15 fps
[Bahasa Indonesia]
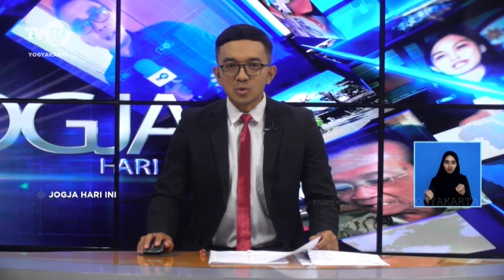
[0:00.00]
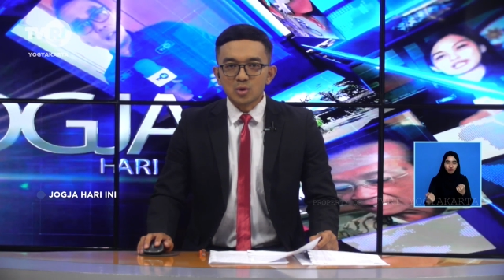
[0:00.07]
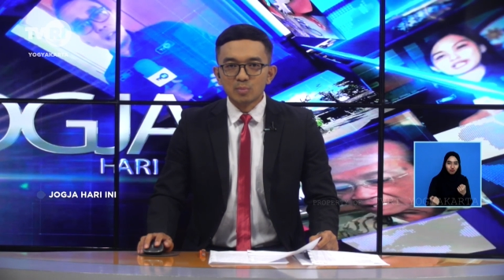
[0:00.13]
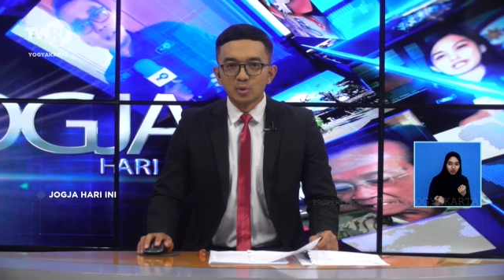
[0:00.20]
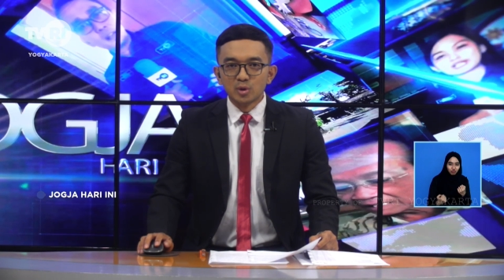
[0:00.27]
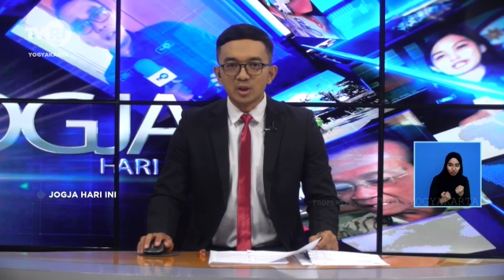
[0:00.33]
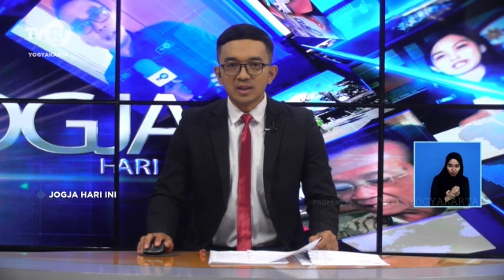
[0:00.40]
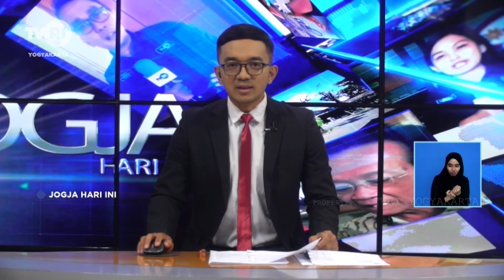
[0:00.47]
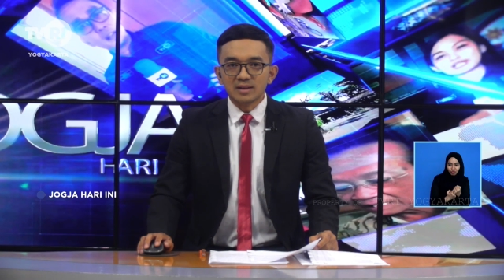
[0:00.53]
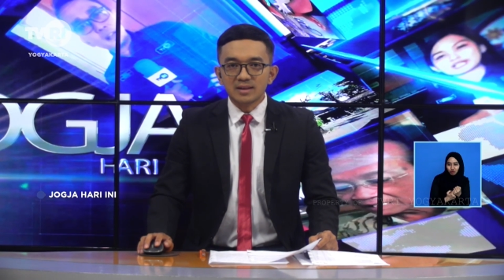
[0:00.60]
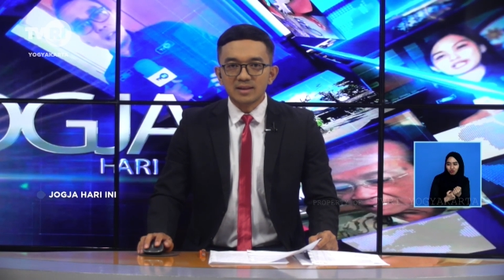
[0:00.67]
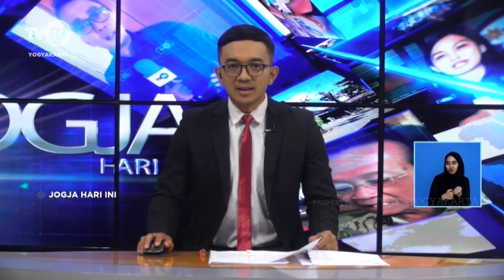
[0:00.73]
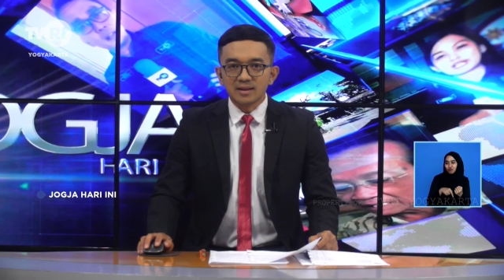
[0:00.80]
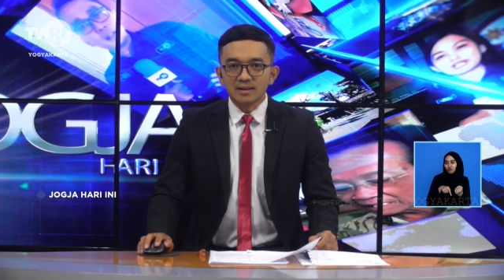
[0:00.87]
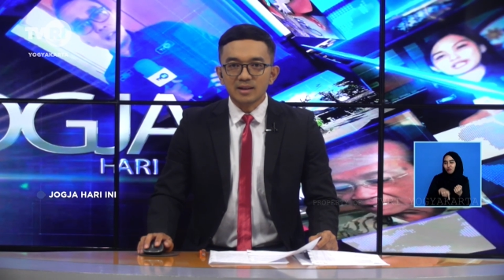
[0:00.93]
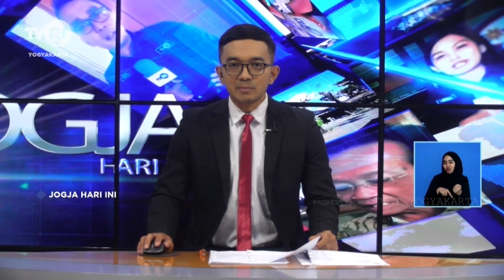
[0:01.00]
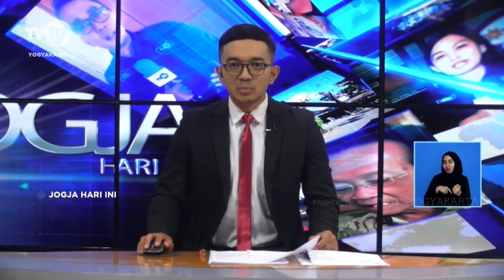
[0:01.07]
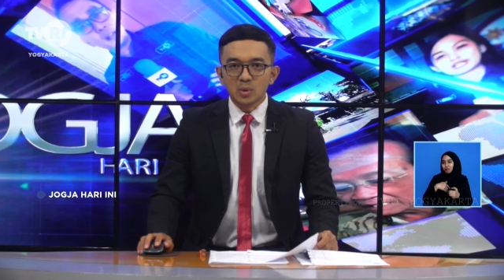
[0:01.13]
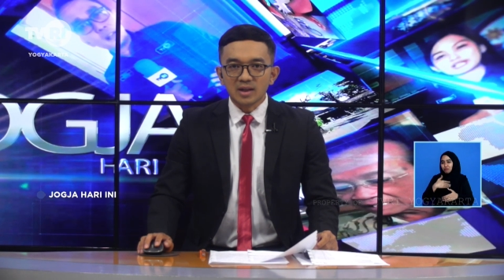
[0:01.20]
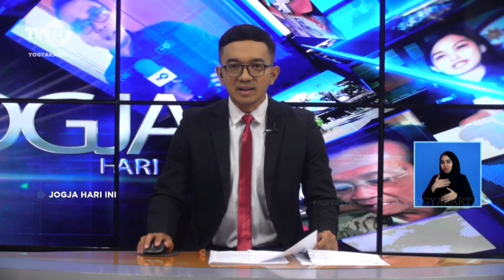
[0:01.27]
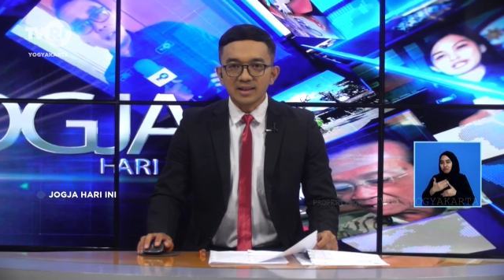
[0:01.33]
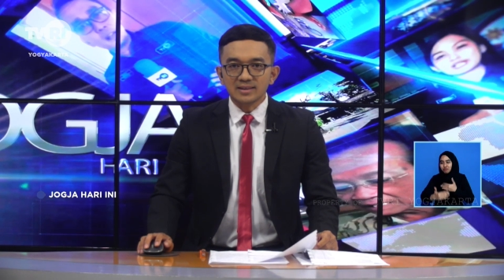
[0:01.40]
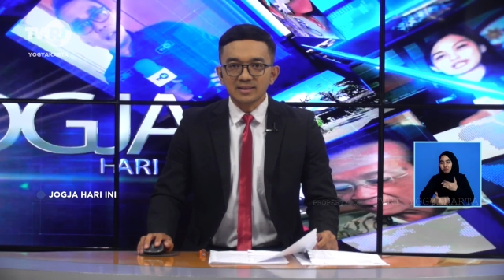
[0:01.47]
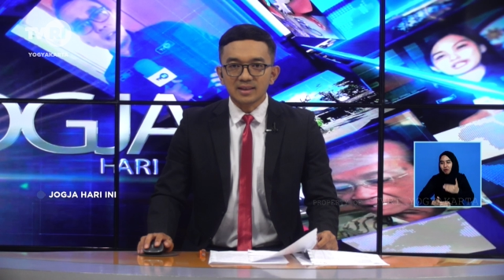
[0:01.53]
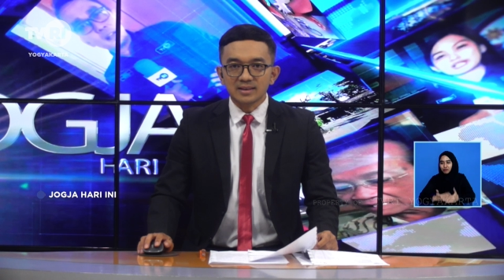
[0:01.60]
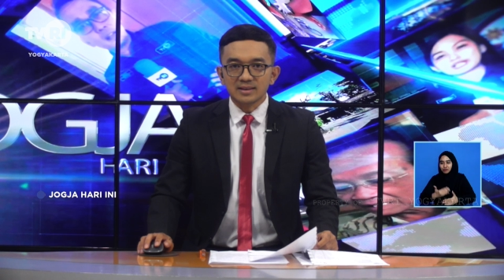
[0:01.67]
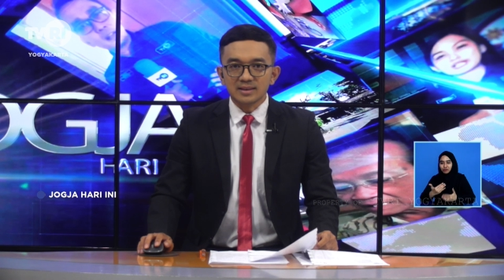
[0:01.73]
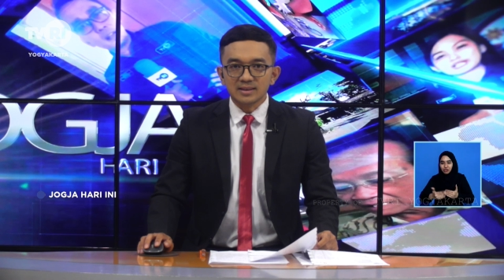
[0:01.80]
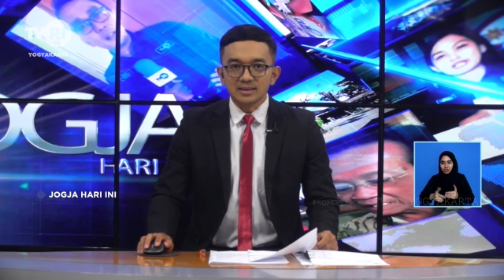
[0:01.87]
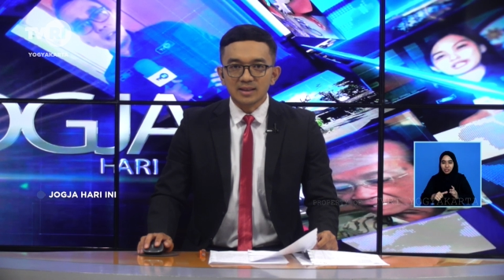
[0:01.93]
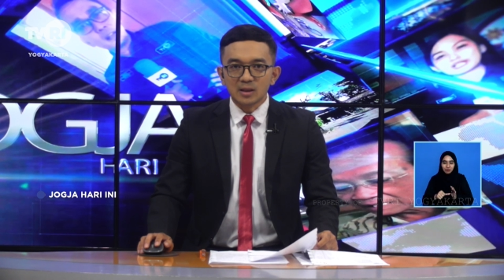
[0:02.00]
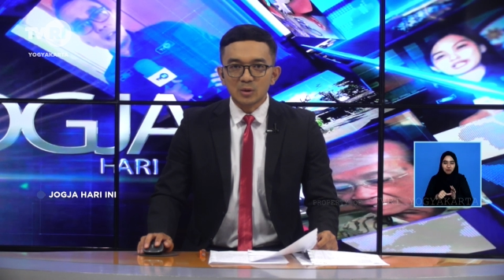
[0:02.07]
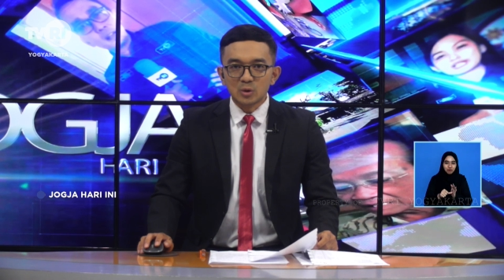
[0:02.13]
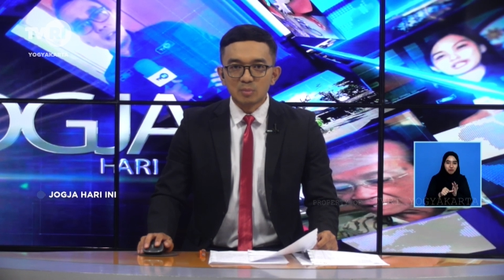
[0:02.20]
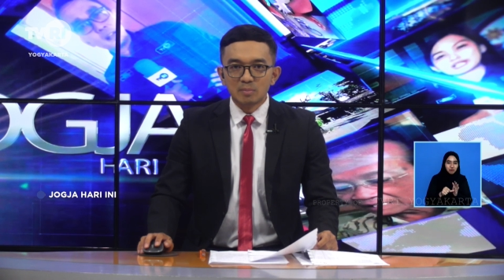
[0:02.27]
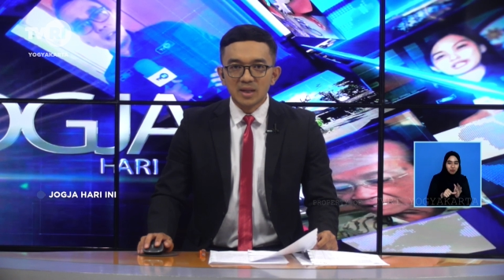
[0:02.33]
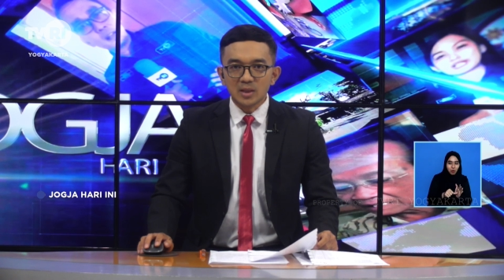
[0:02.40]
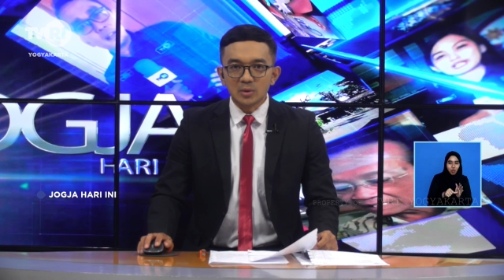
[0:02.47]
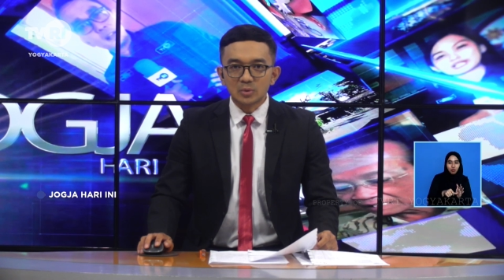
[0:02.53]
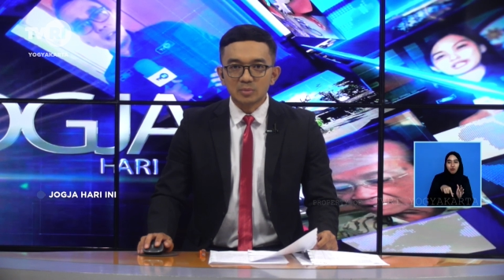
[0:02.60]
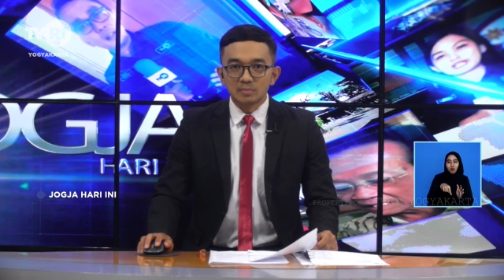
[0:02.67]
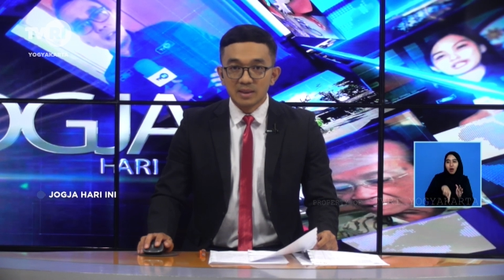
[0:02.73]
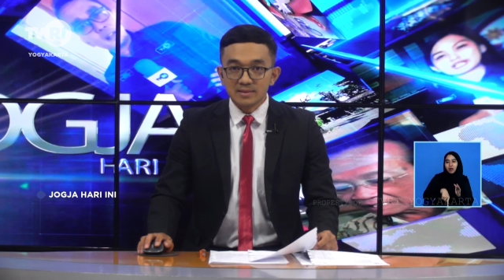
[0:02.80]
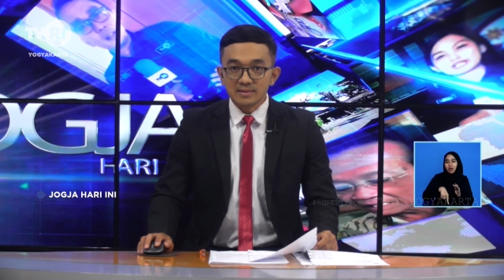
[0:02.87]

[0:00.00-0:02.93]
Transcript: arus mudik dan liburan Natal dan Tahun Baru,